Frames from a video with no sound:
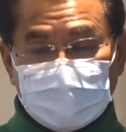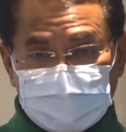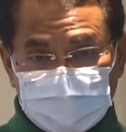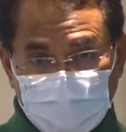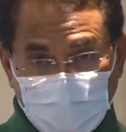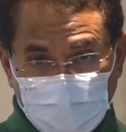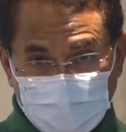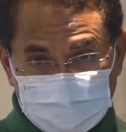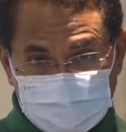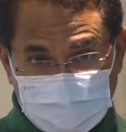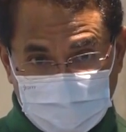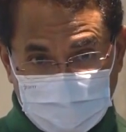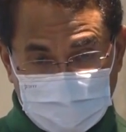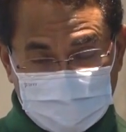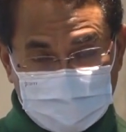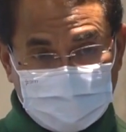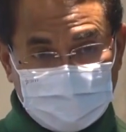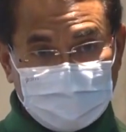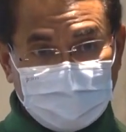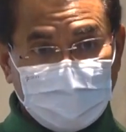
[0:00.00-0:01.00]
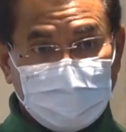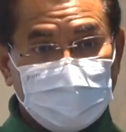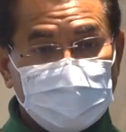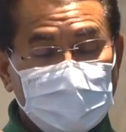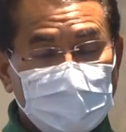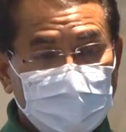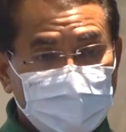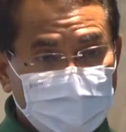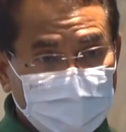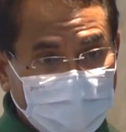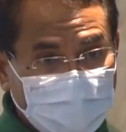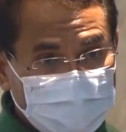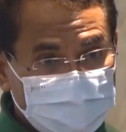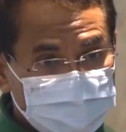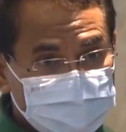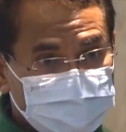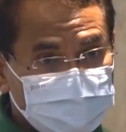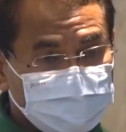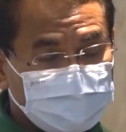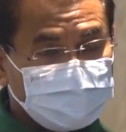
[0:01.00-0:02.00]
有钱的人
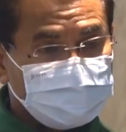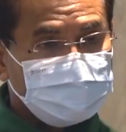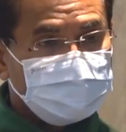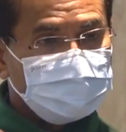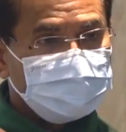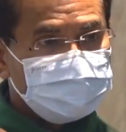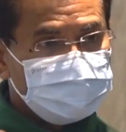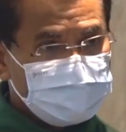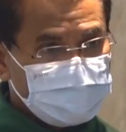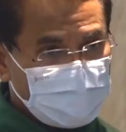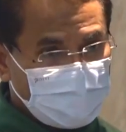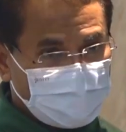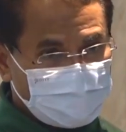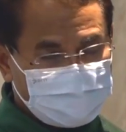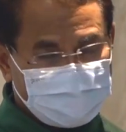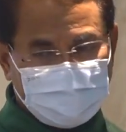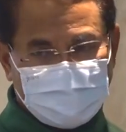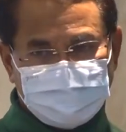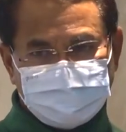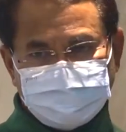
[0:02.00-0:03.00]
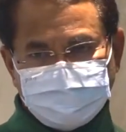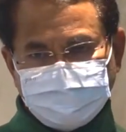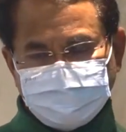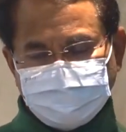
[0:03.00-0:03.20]
帮助穷人，